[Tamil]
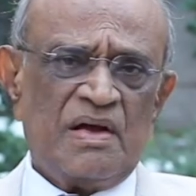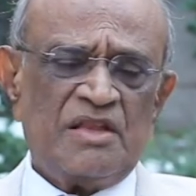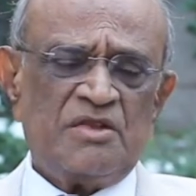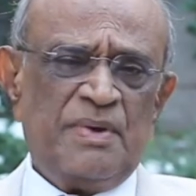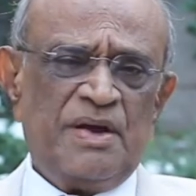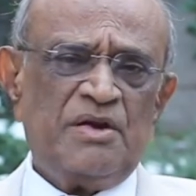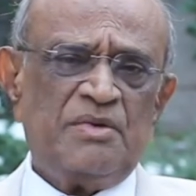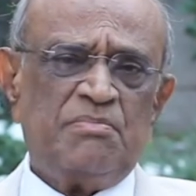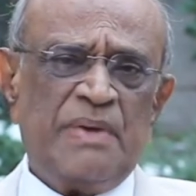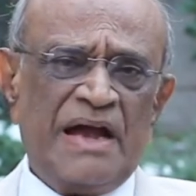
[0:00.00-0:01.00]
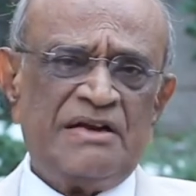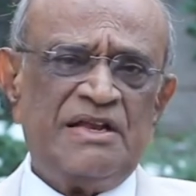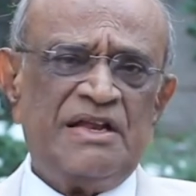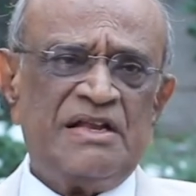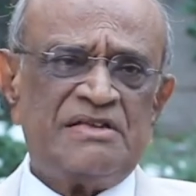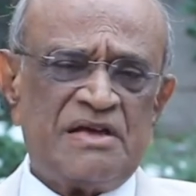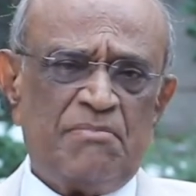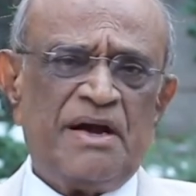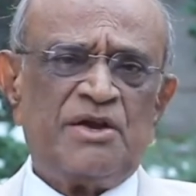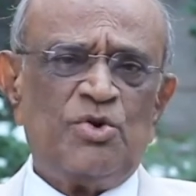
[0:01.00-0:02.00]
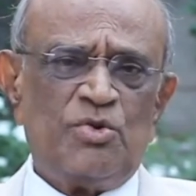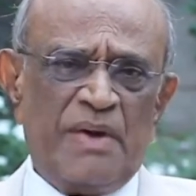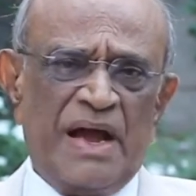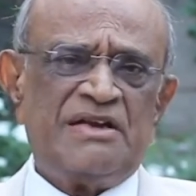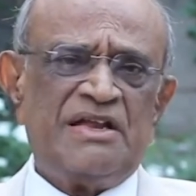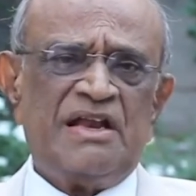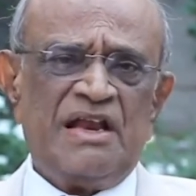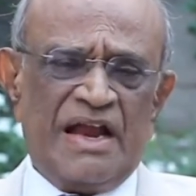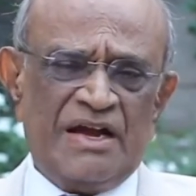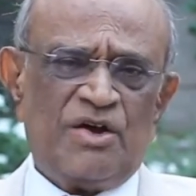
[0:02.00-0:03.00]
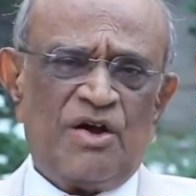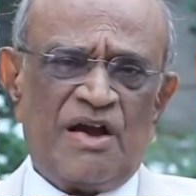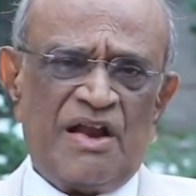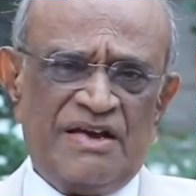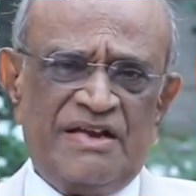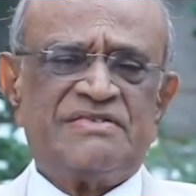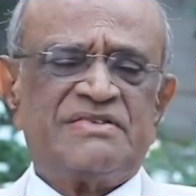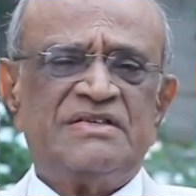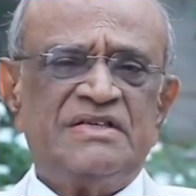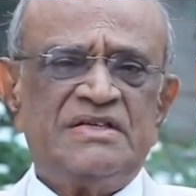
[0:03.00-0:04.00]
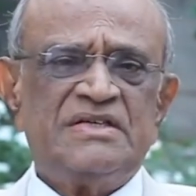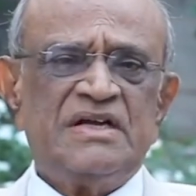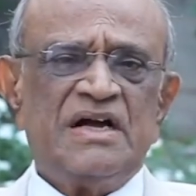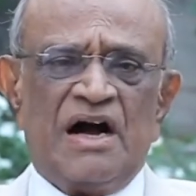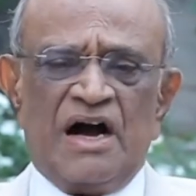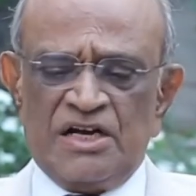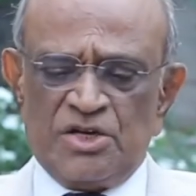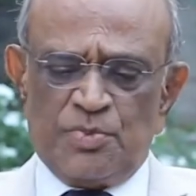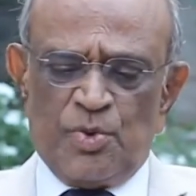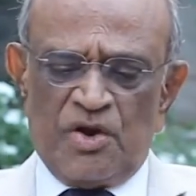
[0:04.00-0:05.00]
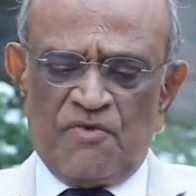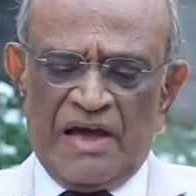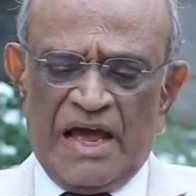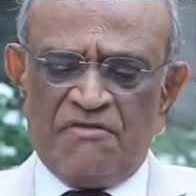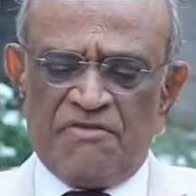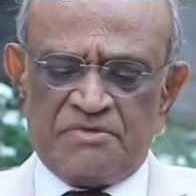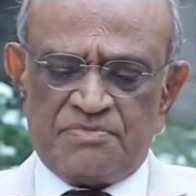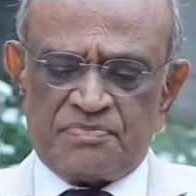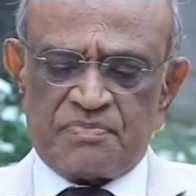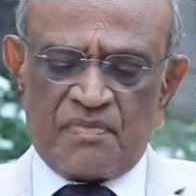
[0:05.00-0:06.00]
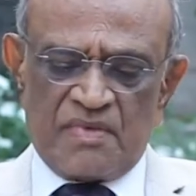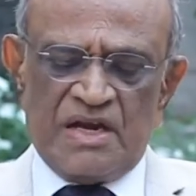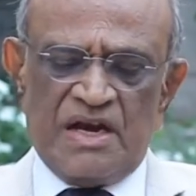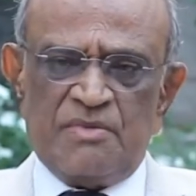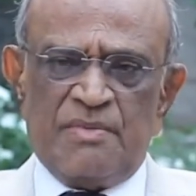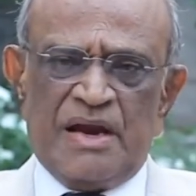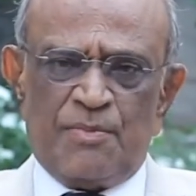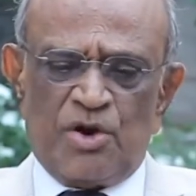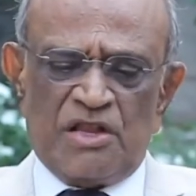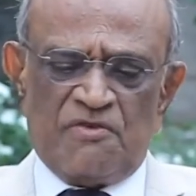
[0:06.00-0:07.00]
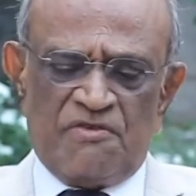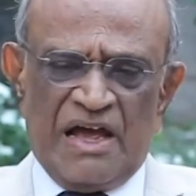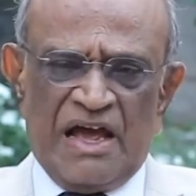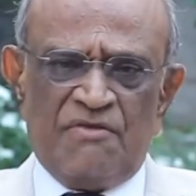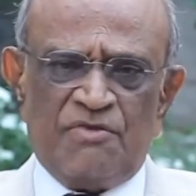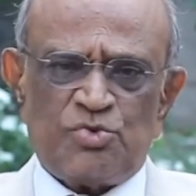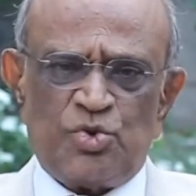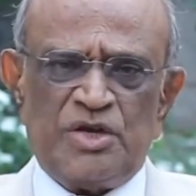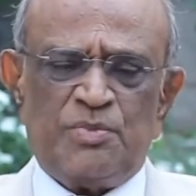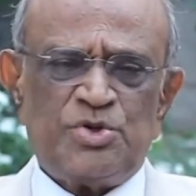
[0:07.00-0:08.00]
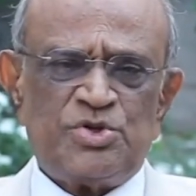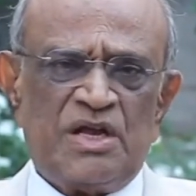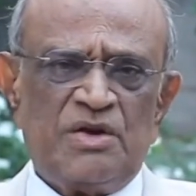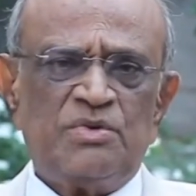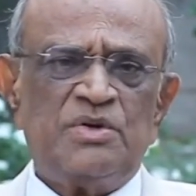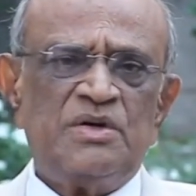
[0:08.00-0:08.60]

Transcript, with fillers: அதுக்கு பேர் பேக்டீரியல் சப் அக்யூட் பேக்டீரியல் என்டோகார்டைட்டிஸ் ஹார்ட்டுக்கு போகிற வேல்வு கீழேருந்து மேலே போகிற அந்த வேல்வு சுருங்கி போச்சுனாலும்